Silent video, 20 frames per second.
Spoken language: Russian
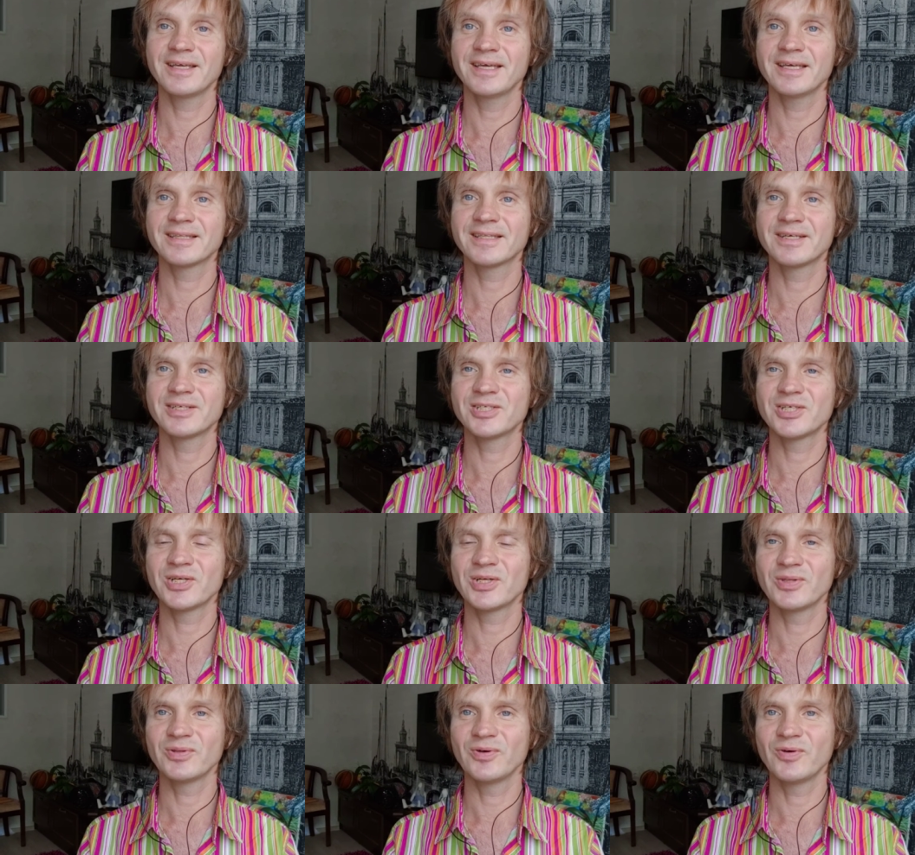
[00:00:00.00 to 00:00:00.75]
и это
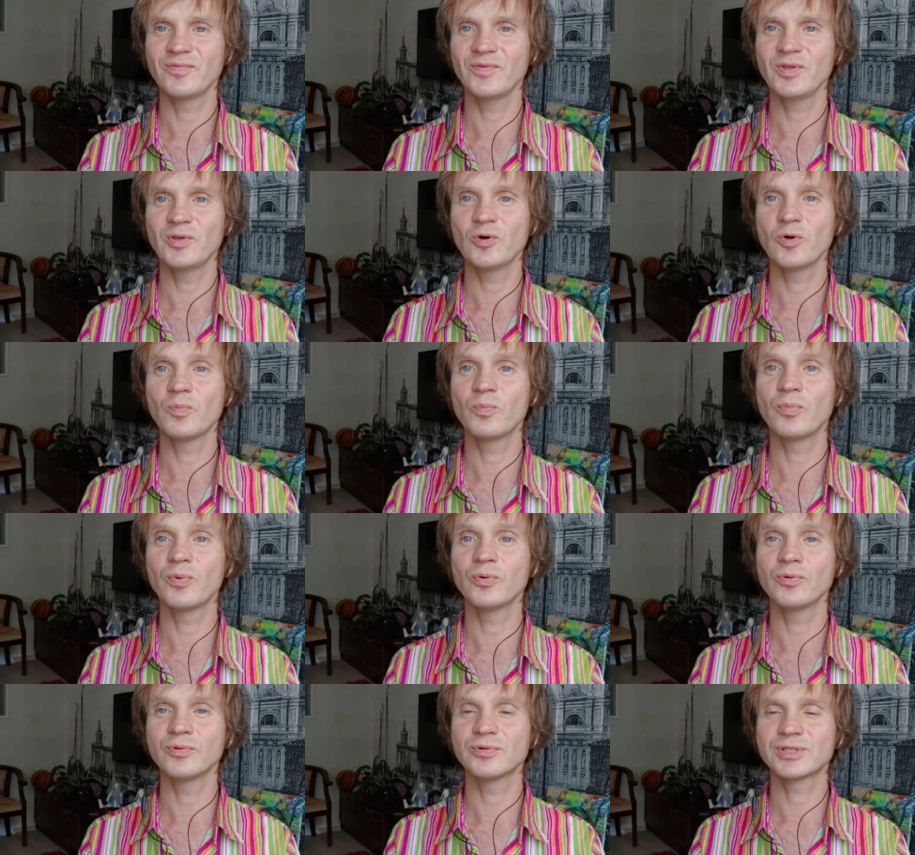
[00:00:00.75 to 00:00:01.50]
очередное видео
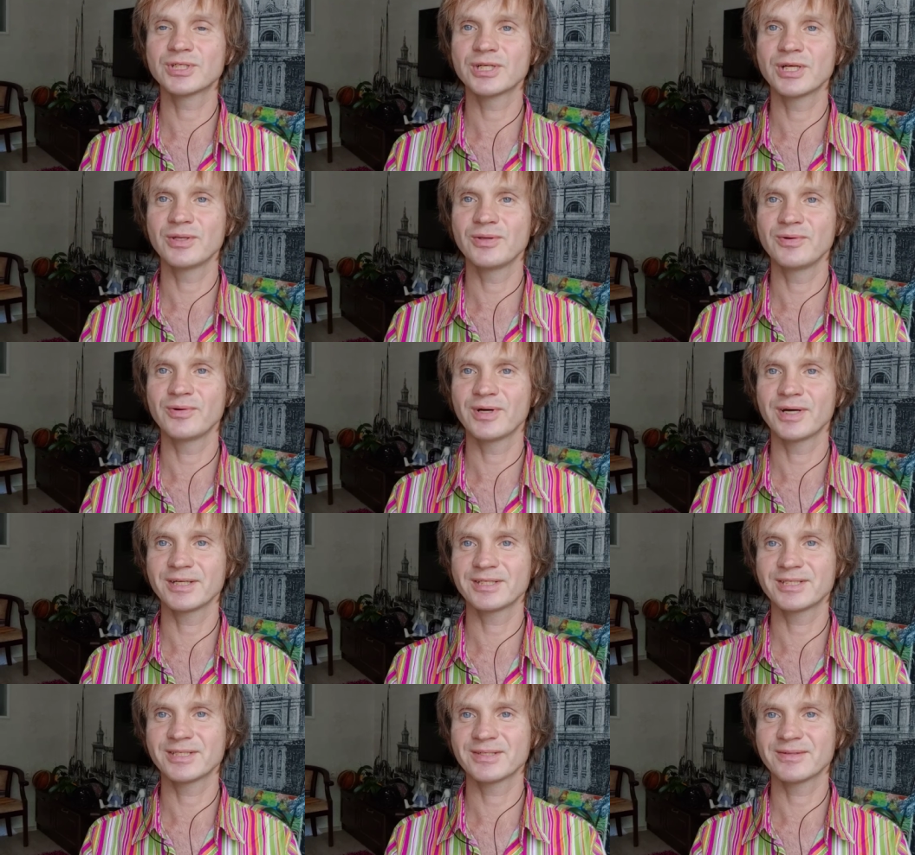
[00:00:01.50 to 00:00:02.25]
по улучшению
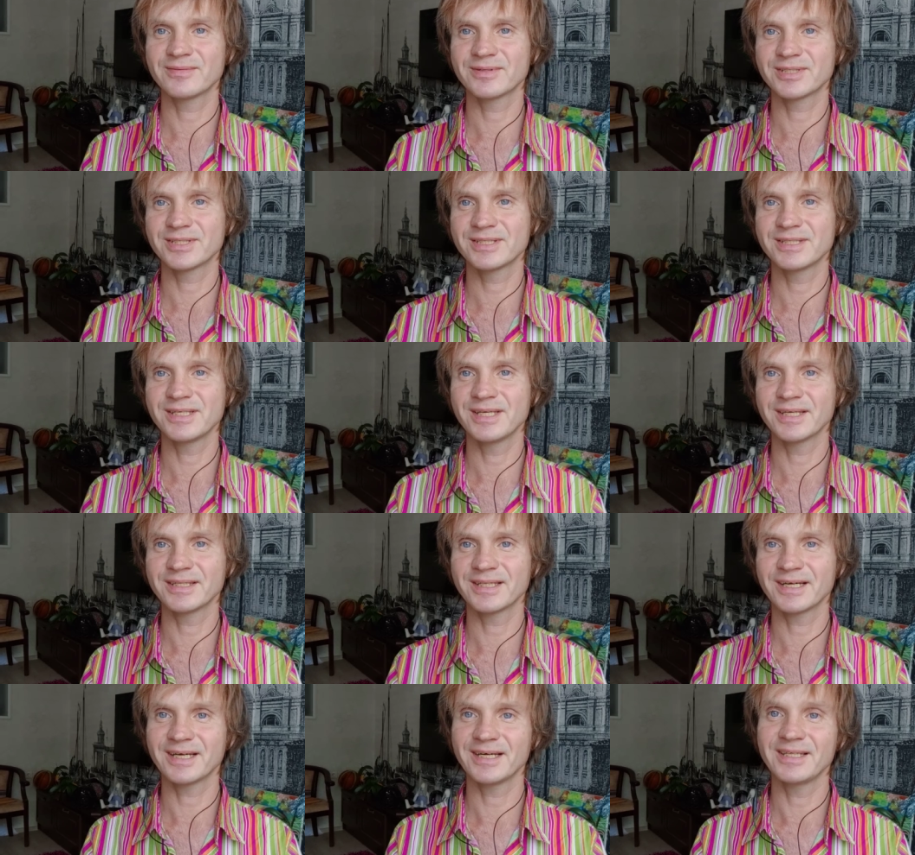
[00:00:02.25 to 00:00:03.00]
качества жизни
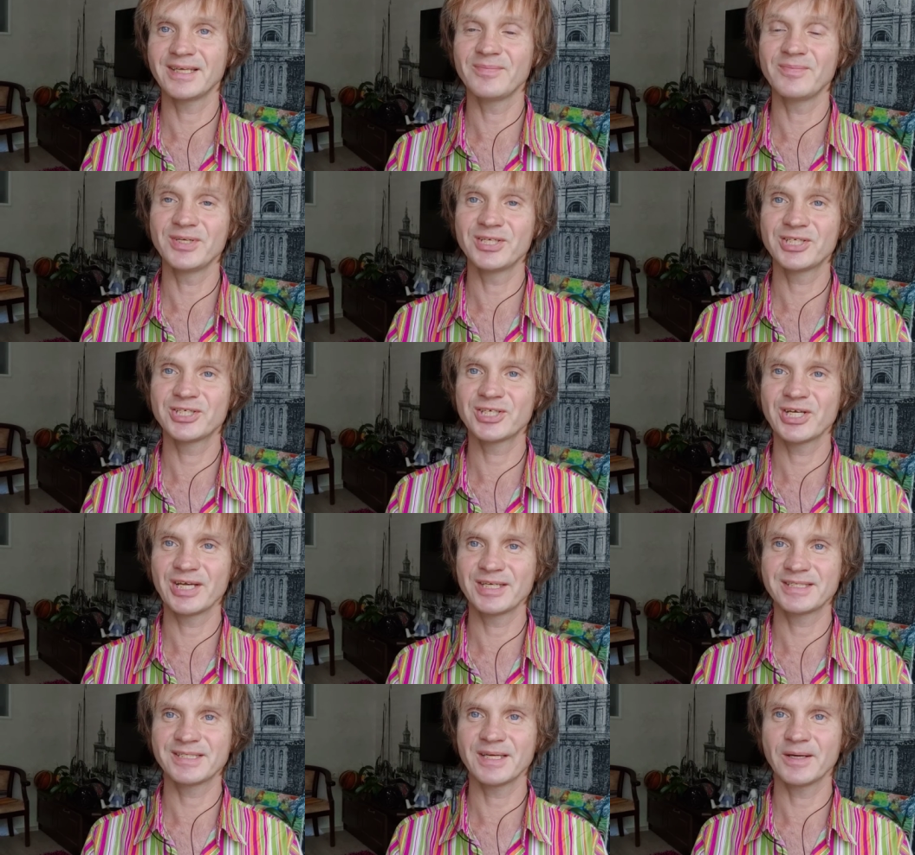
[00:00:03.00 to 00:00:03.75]
от Академии
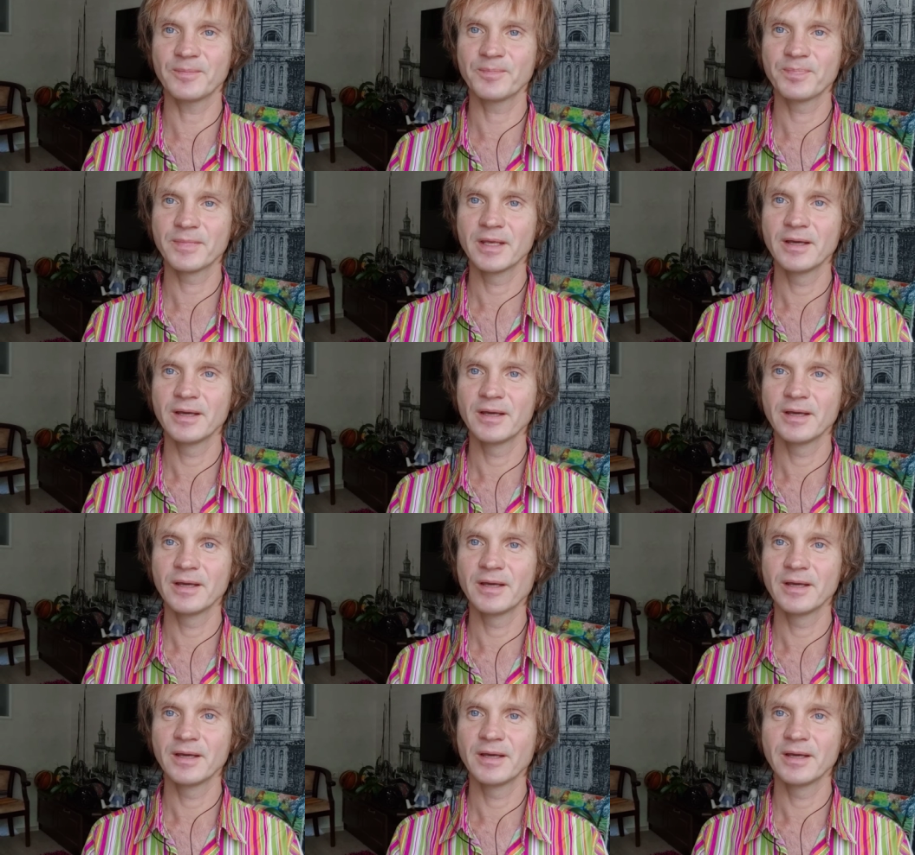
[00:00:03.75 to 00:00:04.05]
Счастья.